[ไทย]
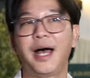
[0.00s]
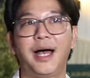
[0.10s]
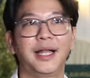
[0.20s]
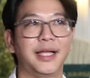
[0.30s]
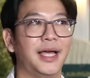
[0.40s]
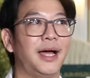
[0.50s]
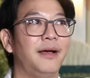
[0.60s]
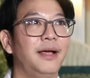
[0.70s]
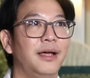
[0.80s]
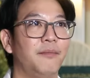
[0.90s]
อะไรเงี้ย
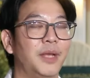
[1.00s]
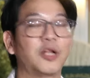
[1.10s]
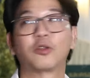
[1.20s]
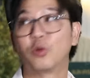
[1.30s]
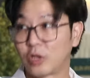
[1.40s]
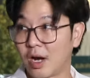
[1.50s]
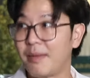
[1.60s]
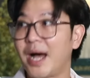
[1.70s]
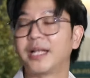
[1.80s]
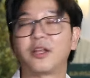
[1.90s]
ไม่ต้องทุกทร
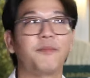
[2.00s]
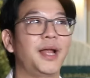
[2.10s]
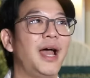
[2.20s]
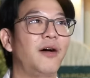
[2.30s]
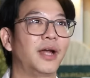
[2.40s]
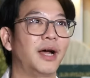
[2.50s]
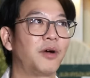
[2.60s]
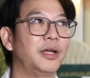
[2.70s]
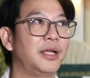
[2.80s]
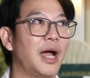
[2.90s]
มานอีกต่อไปแล้วนะครับก็
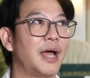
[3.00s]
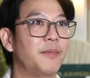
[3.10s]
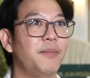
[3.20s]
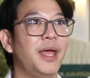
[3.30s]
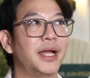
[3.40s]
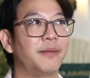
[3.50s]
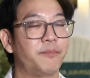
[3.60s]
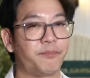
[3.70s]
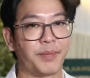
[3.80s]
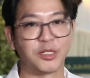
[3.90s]
อยากให้พี่เมฆเนี่ย
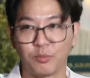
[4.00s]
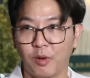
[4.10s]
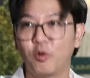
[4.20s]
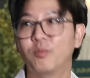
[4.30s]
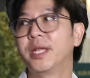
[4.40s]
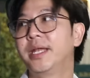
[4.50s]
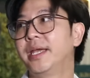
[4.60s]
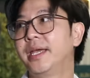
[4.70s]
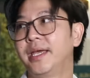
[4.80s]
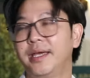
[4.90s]
ไปสุภพภูมิที่ดี
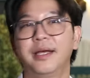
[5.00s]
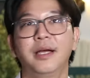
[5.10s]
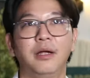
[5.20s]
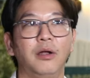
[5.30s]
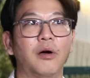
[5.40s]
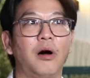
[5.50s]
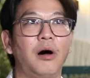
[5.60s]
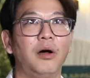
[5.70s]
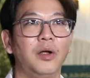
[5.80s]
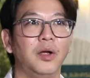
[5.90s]
แล้วก็
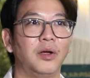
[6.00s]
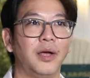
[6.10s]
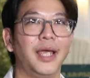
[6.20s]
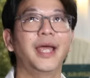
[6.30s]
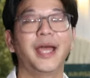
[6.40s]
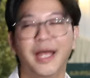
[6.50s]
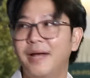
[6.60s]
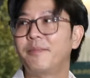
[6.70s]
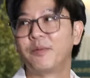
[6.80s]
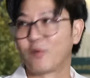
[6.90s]
เอ๋เนี่
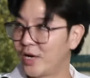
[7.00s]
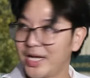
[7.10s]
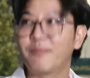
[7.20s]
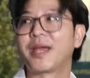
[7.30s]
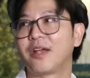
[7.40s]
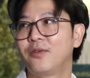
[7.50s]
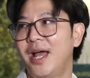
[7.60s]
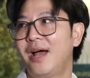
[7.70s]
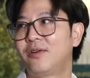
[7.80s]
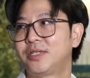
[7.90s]
ยเป็นคนที่เข้มแข็งอยู่
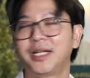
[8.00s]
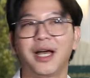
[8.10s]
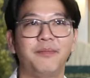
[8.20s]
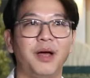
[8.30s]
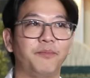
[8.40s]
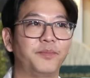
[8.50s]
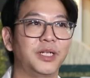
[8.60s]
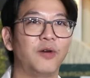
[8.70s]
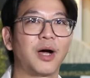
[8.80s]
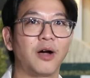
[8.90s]
แล้ว ฉะนั้นแบบเชื่
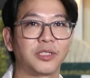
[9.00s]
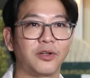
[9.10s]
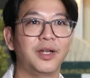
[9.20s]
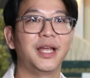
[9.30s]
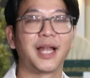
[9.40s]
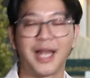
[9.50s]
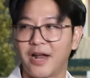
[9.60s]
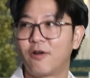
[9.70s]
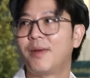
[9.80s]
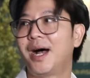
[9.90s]
อว่าเขาจะต้องเลี้ยงหลาน
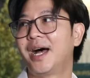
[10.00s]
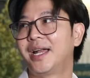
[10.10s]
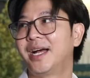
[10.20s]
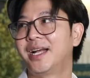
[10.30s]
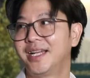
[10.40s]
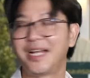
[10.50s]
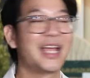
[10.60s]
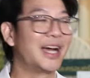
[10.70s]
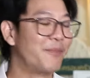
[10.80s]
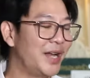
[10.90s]
ออกมาเนี่ยได้อ
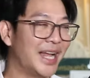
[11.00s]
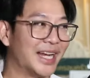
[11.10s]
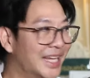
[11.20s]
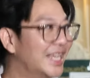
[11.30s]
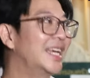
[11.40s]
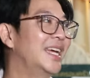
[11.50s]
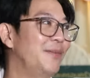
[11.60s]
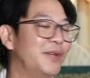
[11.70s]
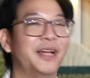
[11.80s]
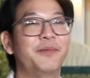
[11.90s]
ย่างเป็นเด็กดี
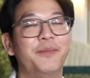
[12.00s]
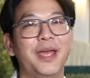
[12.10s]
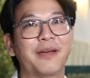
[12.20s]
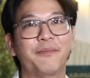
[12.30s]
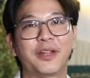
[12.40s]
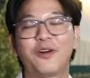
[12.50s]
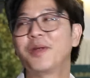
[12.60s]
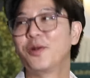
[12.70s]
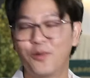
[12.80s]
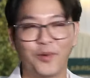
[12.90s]
ฉะนั้นพี่เมฆไม่ต้องเป็
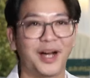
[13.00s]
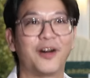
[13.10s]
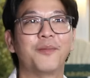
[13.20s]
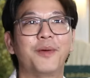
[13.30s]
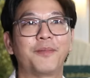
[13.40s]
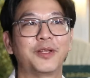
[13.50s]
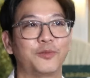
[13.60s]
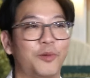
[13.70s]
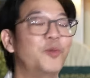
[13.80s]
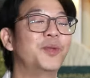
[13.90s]
นห่วง ขอให้พี่เมฆไปสุ่
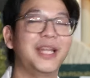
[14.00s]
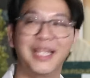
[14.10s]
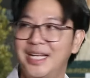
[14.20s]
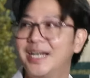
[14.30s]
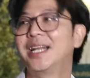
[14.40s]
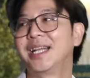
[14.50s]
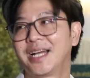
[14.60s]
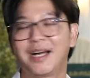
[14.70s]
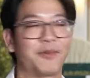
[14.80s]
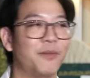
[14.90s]
ภพภูมิที่ดีเลยอะไรเงี้
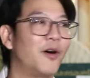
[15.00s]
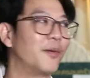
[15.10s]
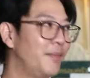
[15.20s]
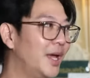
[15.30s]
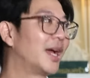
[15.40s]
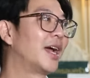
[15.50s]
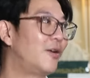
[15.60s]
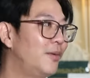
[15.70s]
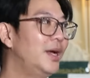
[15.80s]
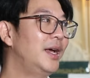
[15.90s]
ยครับ ก็บอกพี่เมฆให้เขา
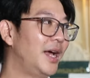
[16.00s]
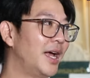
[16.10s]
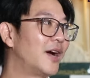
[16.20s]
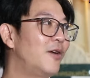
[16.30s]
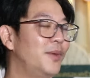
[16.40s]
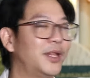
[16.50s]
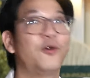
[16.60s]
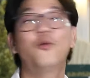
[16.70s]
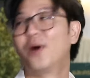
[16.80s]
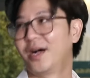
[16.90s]
ให้เขาไม่ต้อง
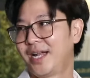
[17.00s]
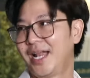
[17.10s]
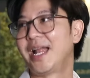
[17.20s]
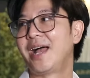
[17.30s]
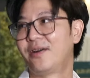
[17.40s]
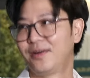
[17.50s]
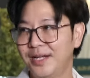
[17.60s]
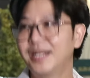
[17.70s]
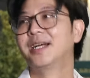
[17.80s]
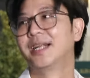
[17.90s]
ห่วงอะไรแล้ว
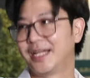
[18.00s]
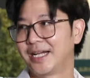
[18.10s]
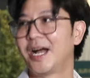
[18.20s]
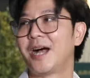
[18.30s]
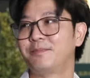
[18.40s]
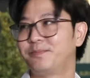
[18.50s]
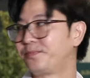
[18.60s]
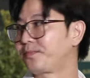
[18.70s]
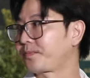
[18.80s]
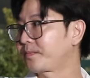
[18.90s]
นี่ครับ อย่างอ
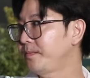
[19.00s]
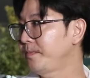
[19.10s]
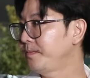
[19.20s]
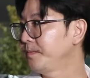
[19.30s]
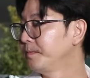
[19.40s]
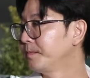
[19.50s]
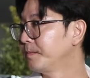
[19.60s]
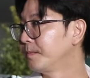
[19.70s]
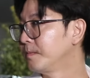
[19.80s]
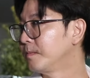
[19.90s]
ย่างตอนที่ทราบข่าว
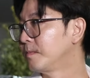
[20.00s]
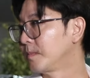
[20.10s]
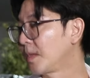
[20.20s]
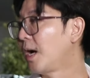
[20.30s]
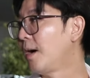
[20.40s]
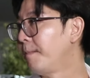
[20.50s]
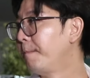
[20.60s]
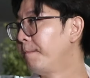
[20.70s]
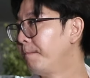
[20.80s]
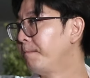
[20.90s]
อะค่ะครับ ต
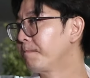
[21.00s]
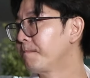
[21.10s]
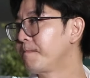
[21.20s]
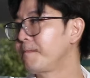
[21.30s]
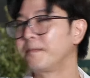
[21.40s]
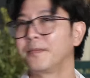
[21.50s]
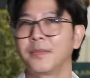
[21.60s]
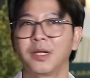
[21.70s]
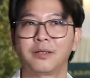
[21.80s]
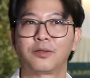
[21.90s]
กใจไหมคะ
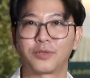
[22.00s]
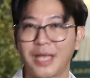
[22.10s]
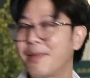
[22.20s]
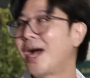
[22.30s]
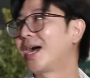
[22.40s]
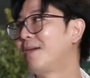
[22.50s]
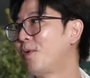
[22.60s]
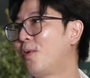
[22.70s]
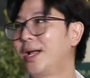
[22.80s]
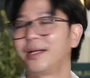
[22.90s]
ตกใจมากครับ เพ
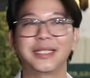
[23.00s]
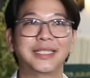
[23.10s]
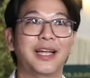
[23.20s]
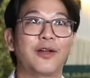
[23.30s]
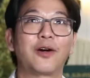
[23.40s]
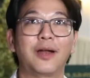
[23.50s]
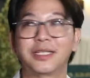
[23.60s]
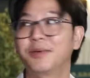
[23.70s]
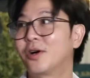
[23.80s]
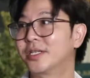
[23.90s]
ราะว่าจริงๆ แล้วเรากำลัง
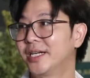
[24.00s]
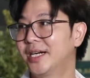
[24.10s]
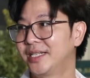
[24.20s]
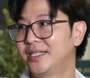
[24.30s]
จะมีคอนเสิร์ต